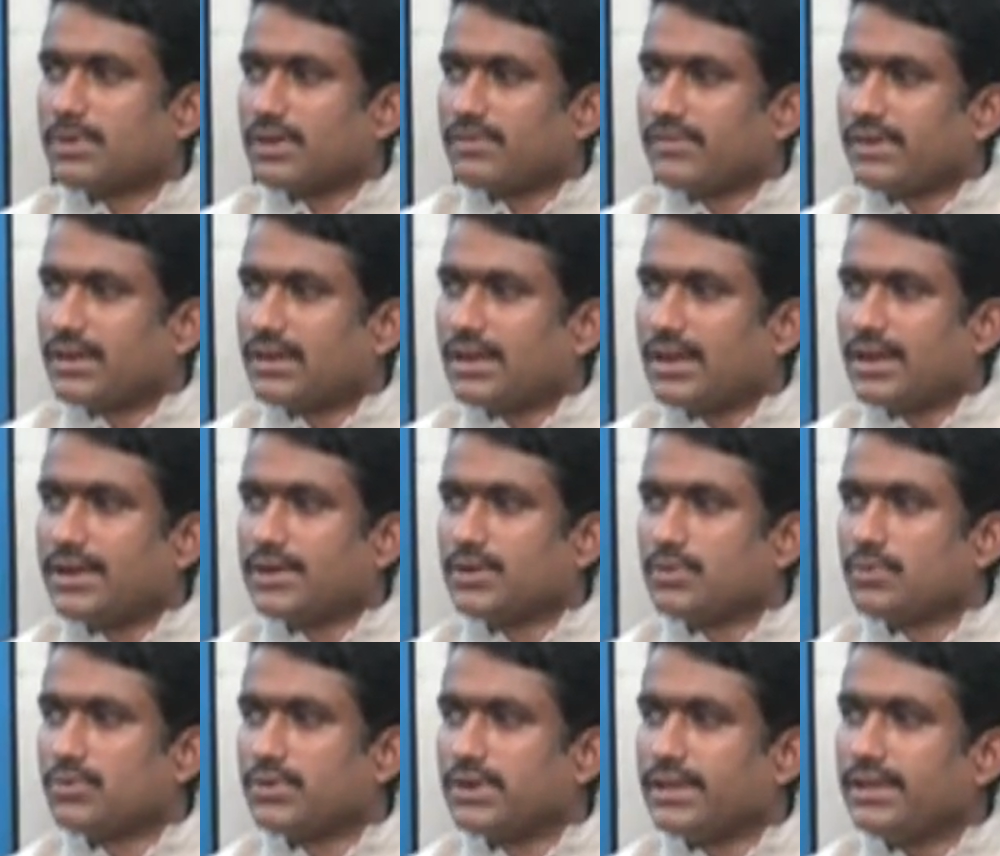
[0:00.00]
ప్రైవేట్
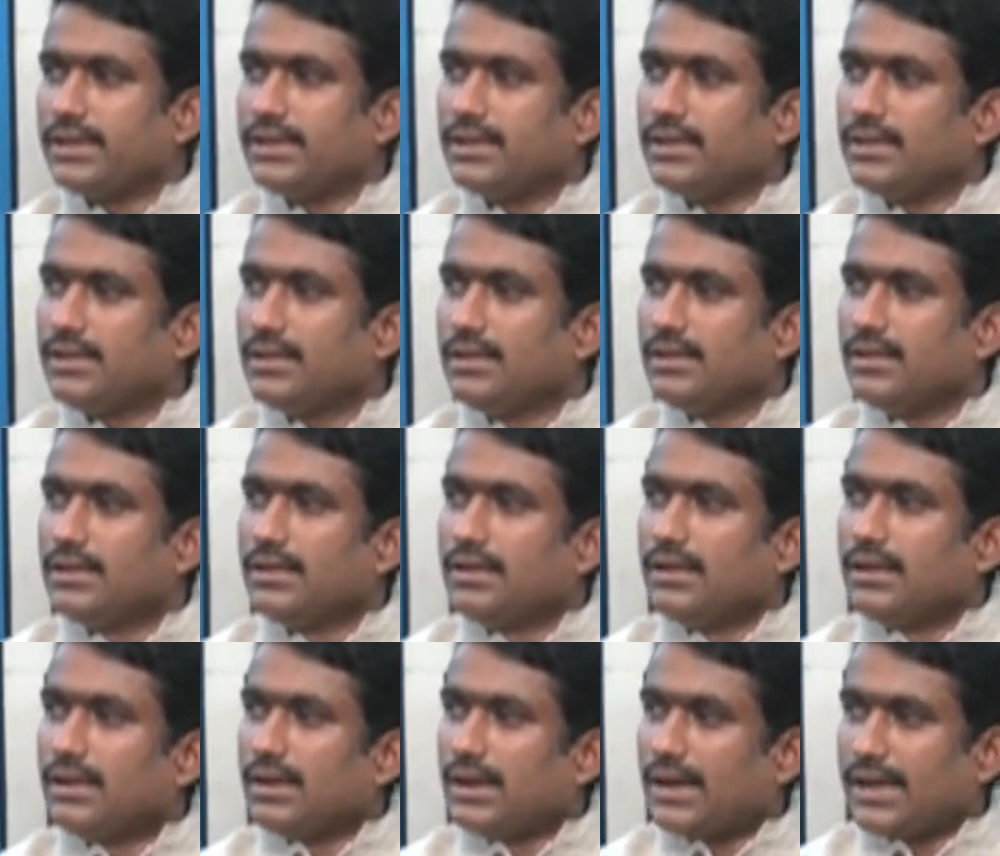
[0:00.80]
ల్యాండ్ ఉండి
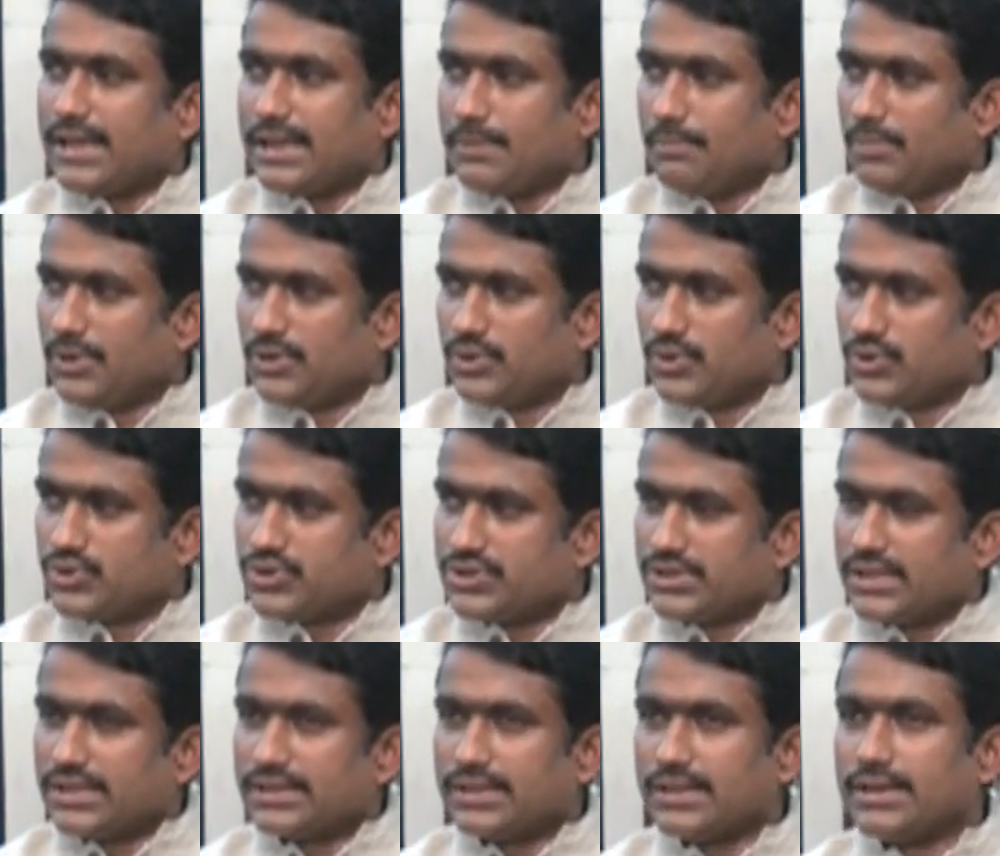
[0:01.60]
ఆ ఇబ్బంది
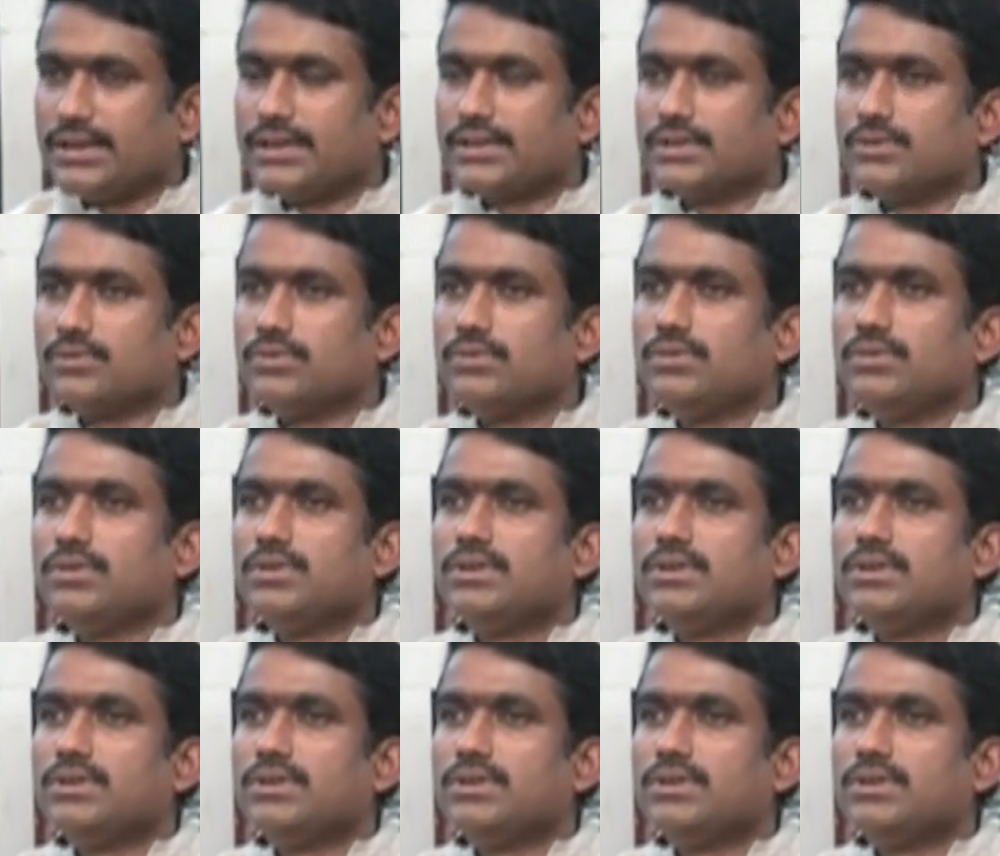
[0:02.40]
వచ్చిందో తెలియదు